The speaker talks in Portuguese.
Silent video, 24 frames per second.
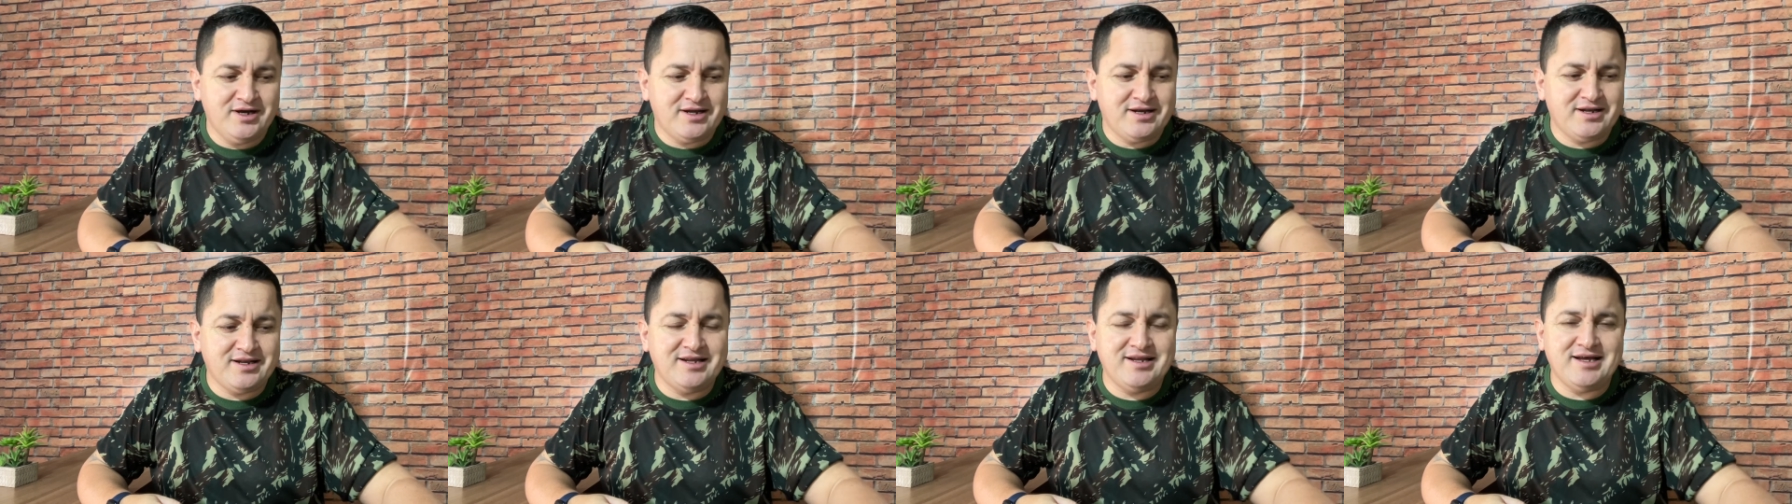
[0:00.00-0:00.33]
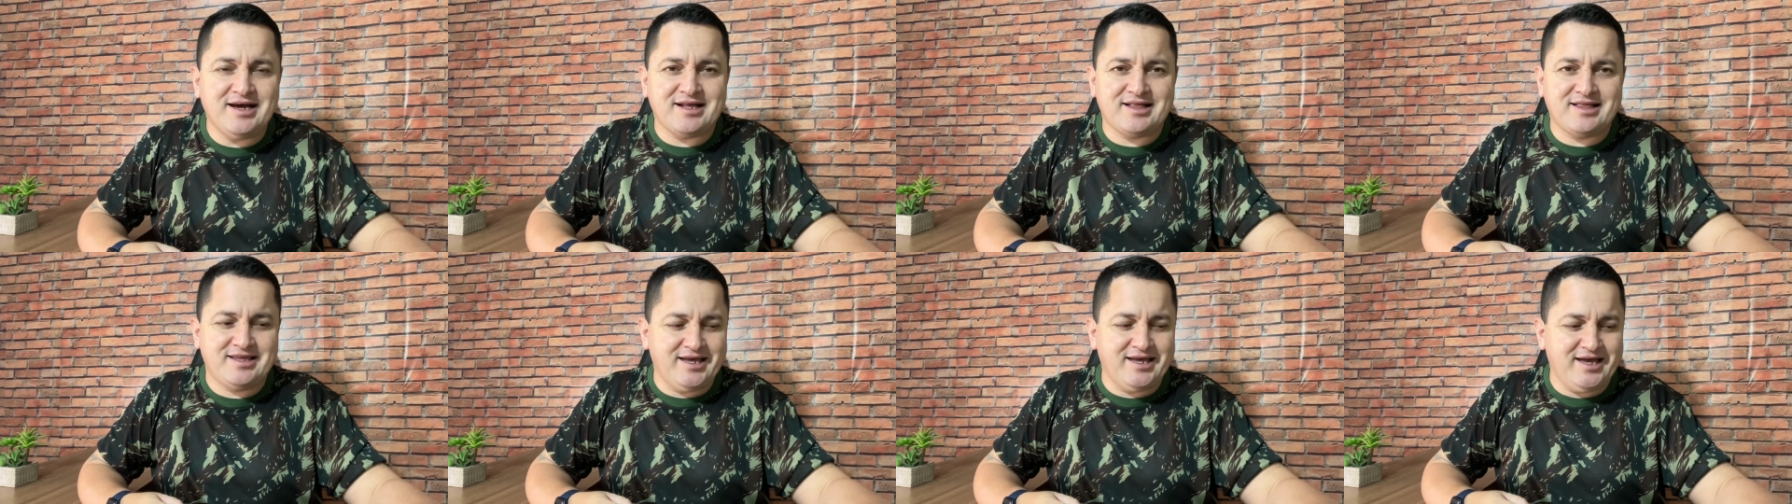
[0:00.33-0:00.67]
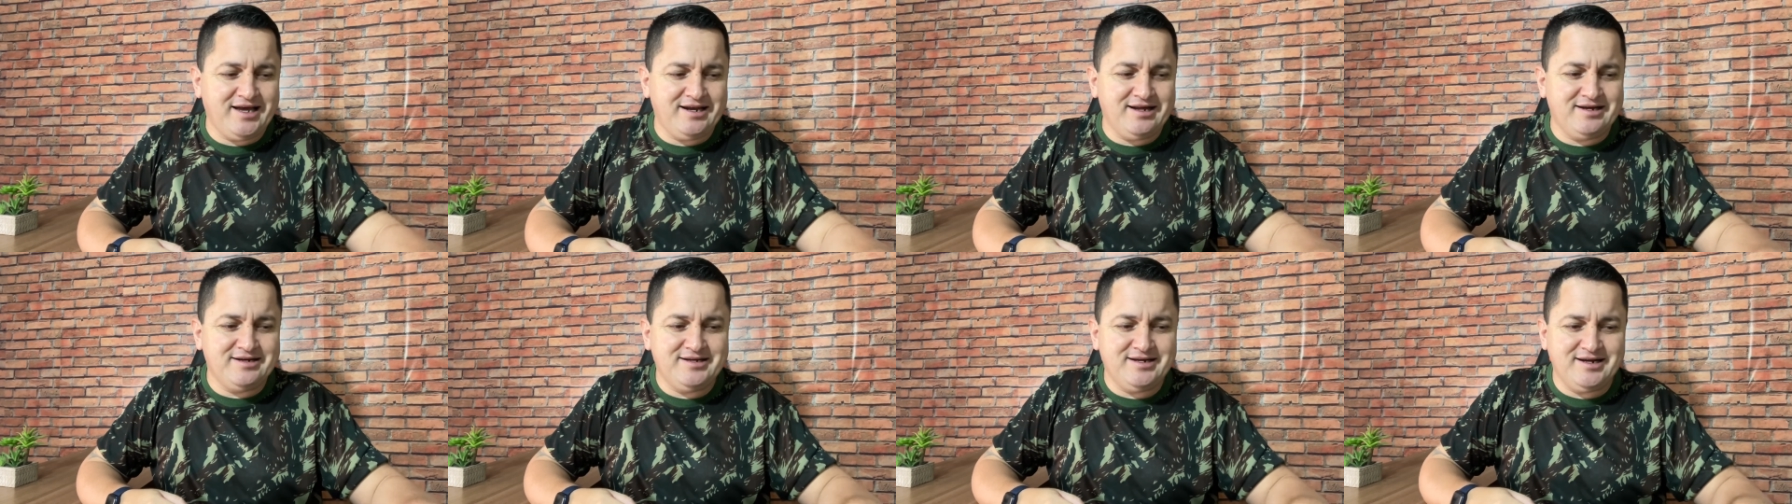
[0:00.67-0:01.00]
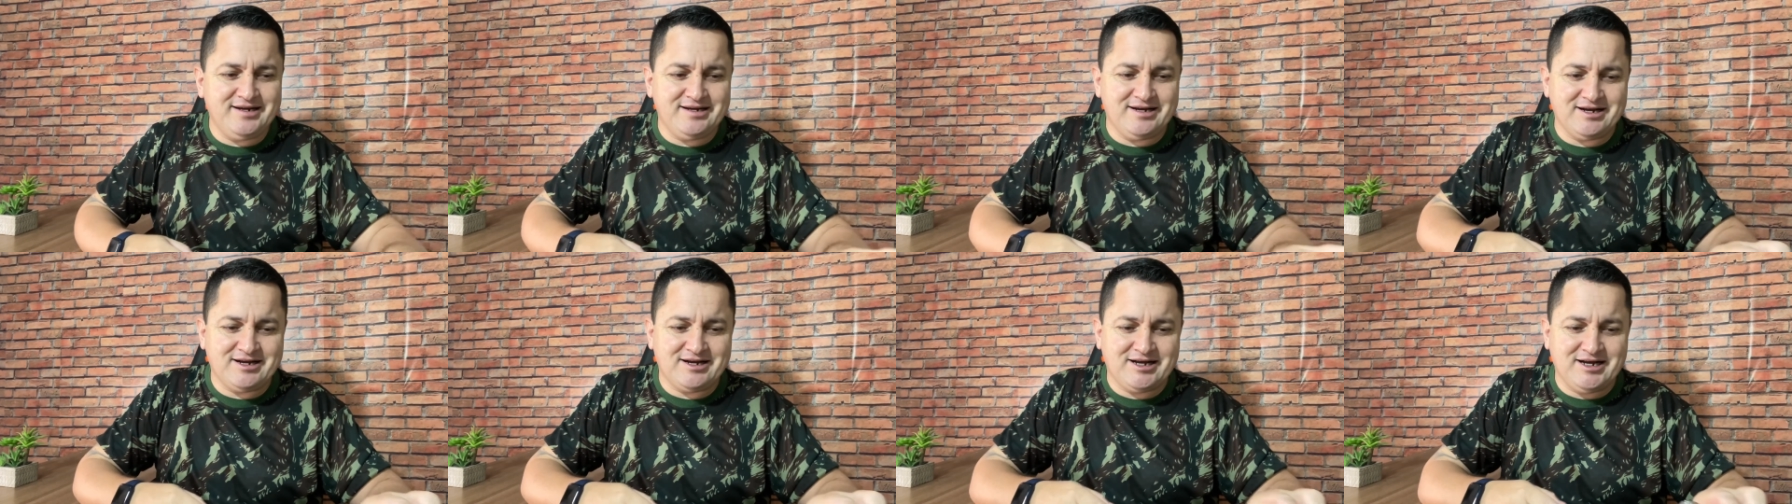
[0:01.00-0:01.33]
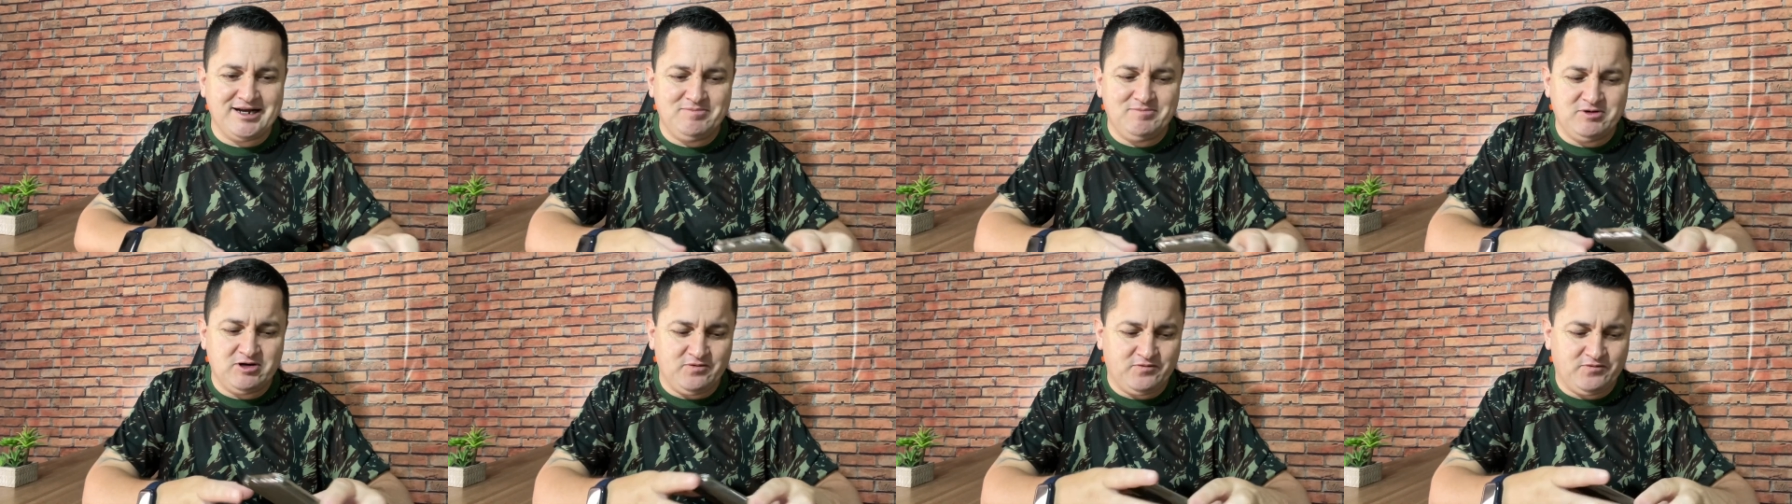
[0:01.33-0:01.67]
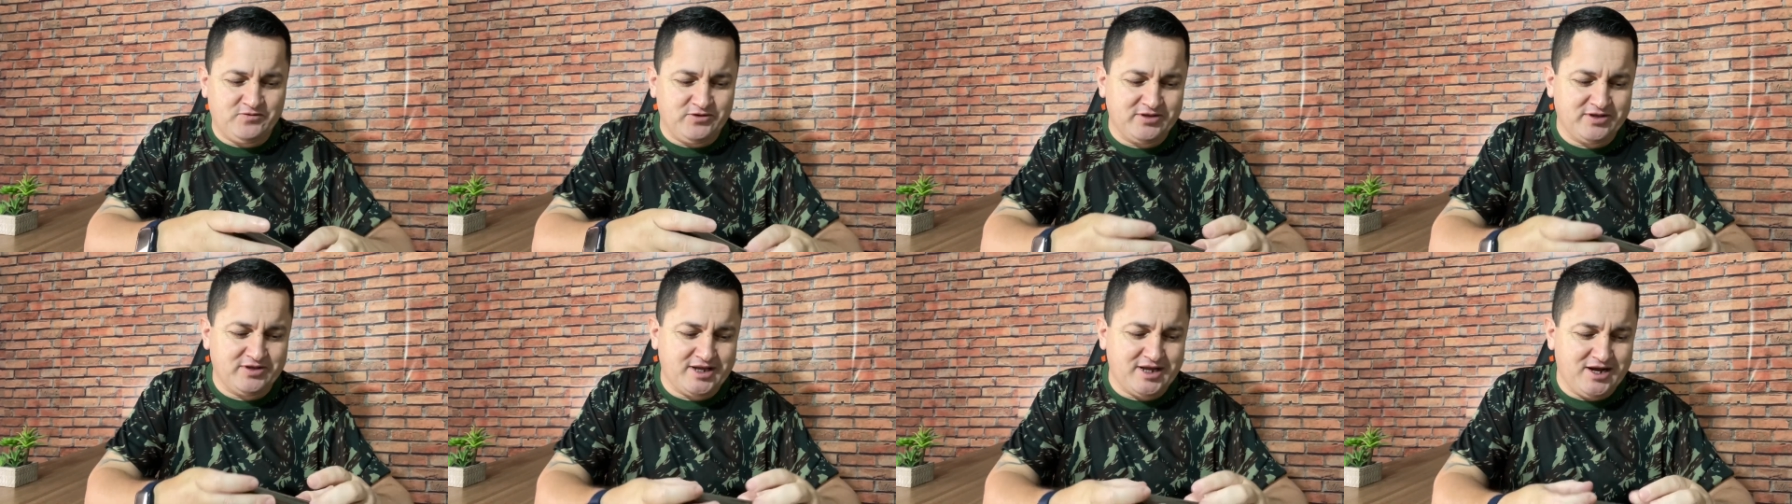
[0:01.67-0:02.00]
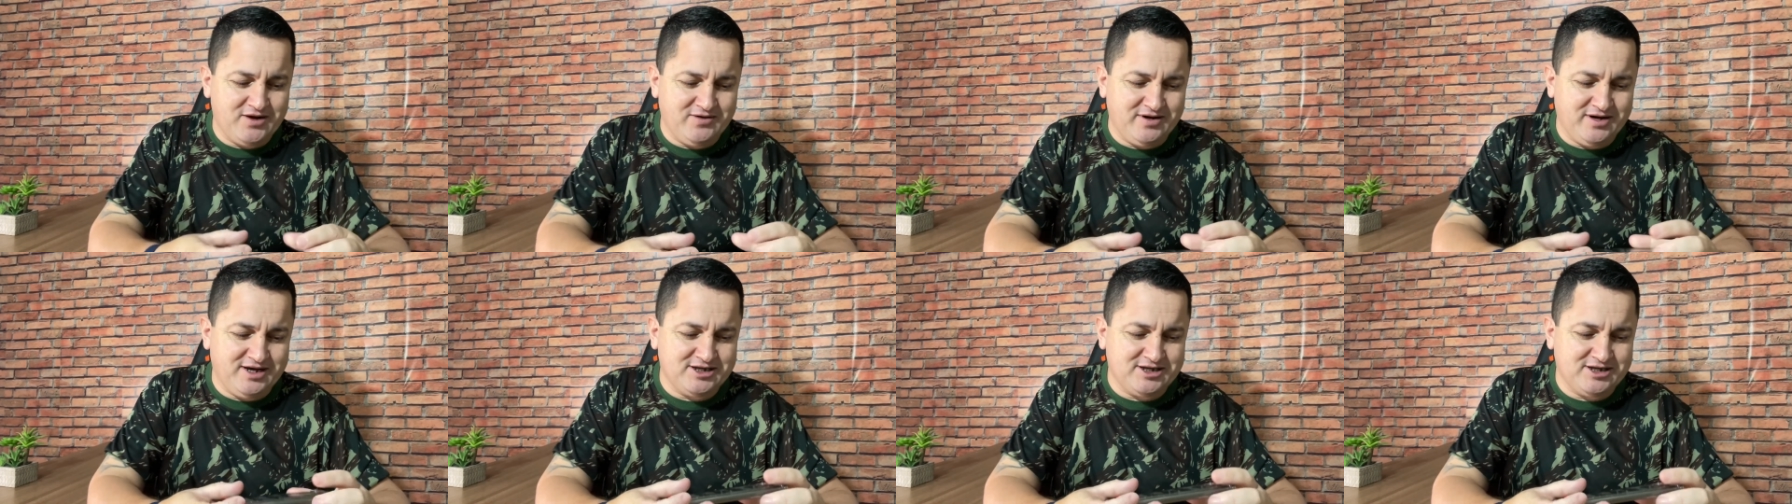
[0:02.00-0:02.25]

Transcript: na tela, né, na câmera frontal,